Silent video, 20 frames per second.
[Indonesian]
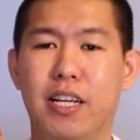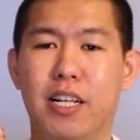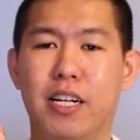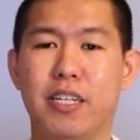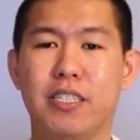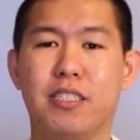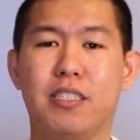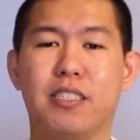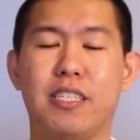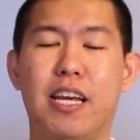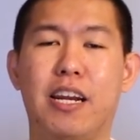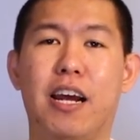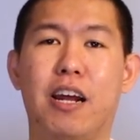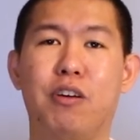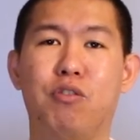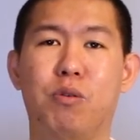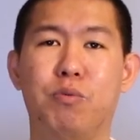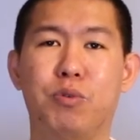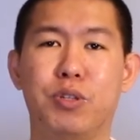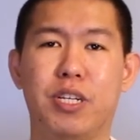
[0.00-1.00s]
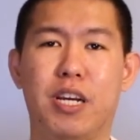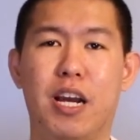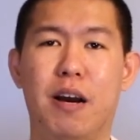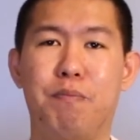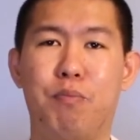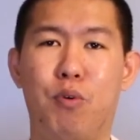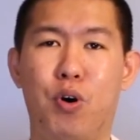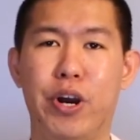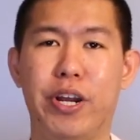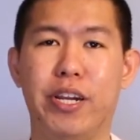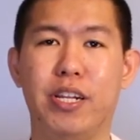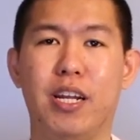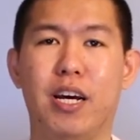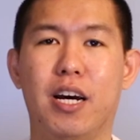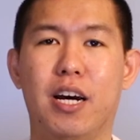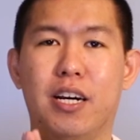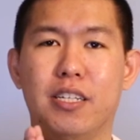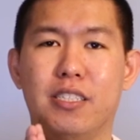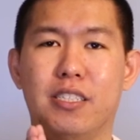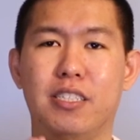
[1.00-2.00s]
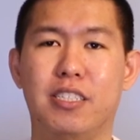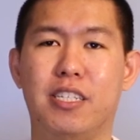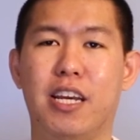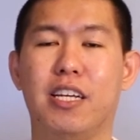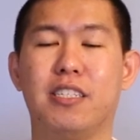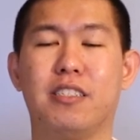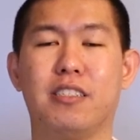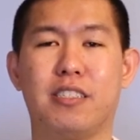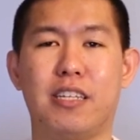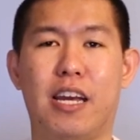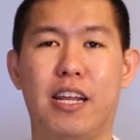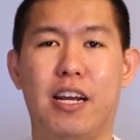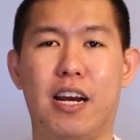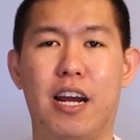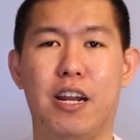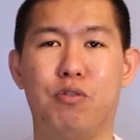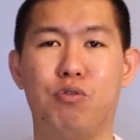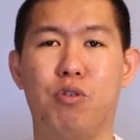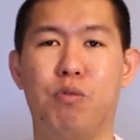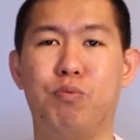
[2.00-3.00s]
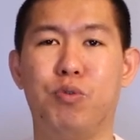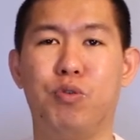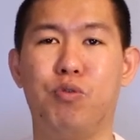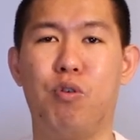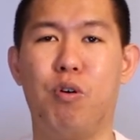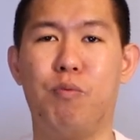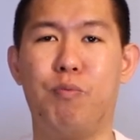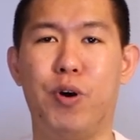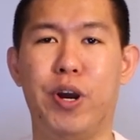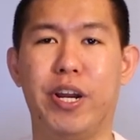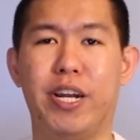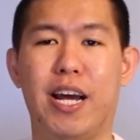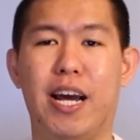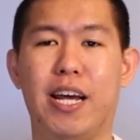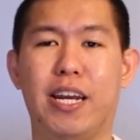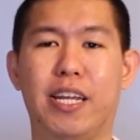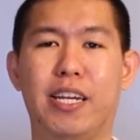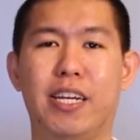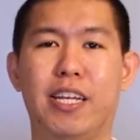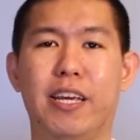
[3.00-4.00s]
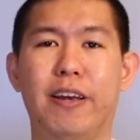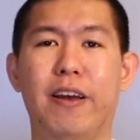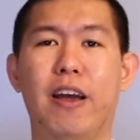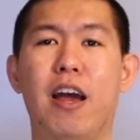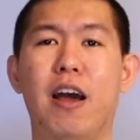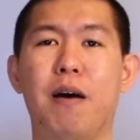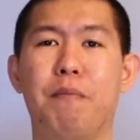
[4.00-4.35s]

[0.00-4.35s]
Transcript: Lillard selesai dengan 23 poin, uh, eh, CJ selesai dengan 22 poin hari ini.